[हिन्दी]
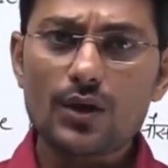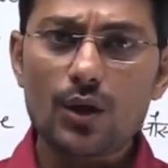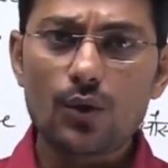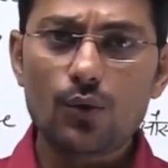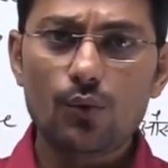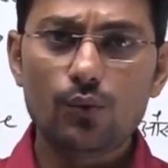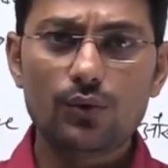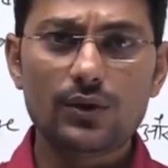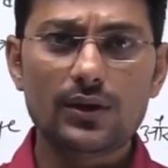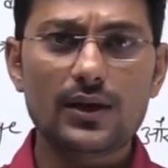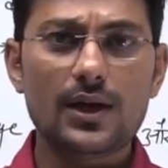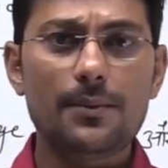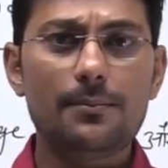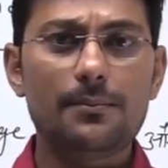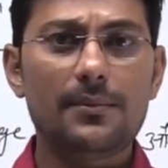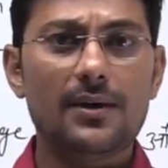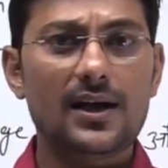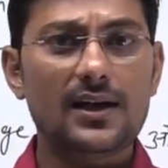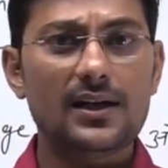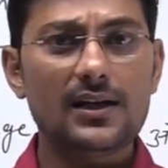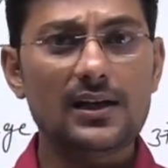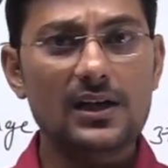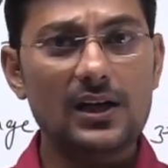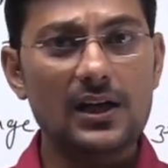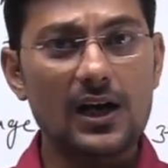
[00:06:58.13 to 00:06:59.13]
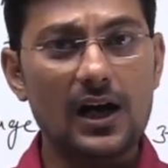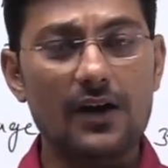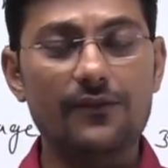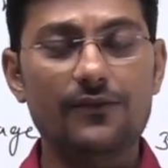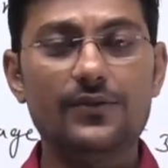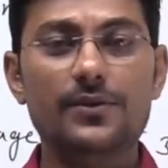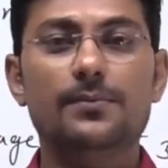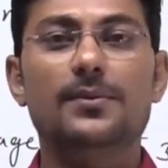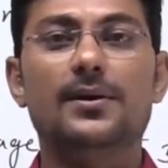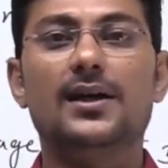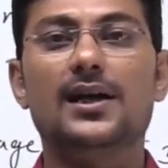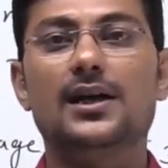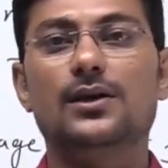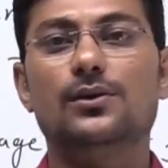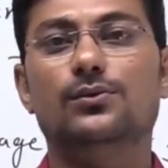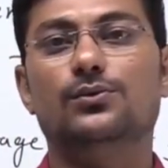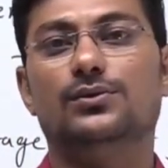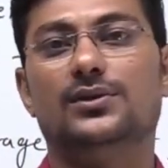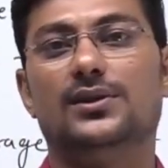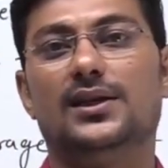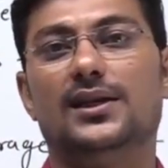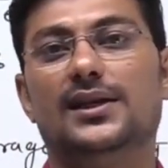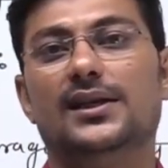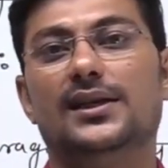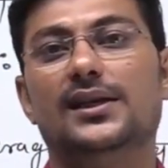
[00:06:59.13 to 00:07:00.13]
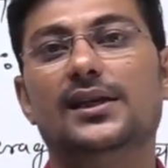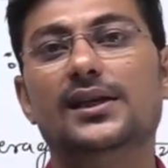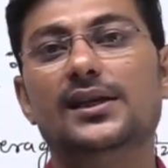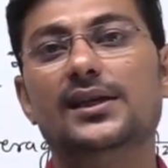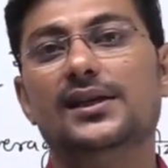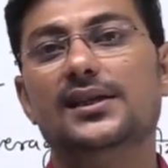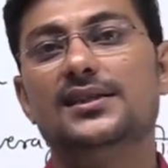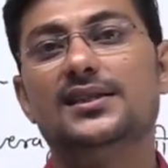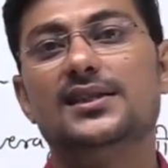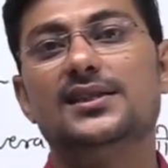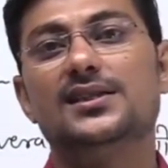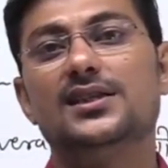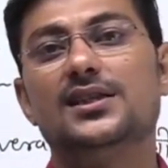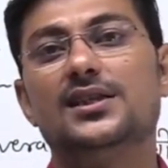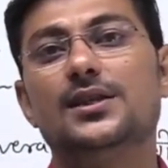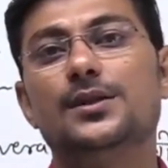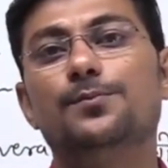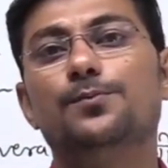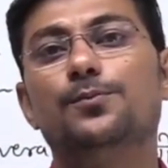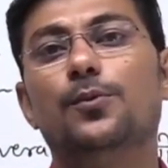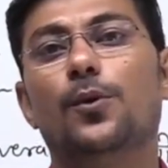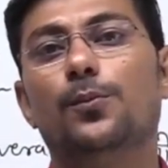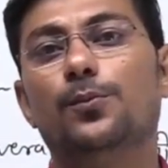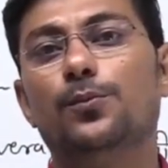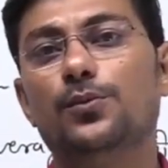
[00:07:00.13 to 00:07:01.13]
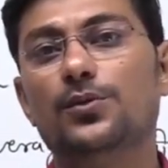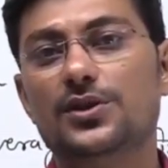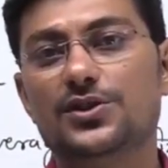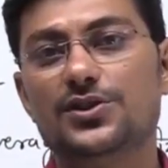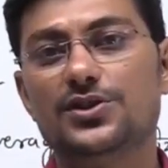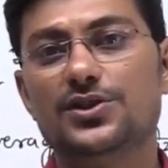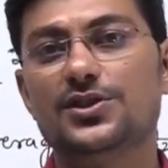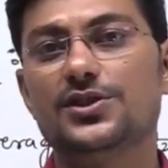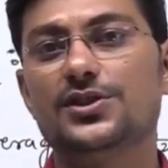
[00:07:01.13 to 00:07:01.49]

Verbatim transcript: उनका मान काफी बड़ा होता है जैसे कि पॉपुलेशन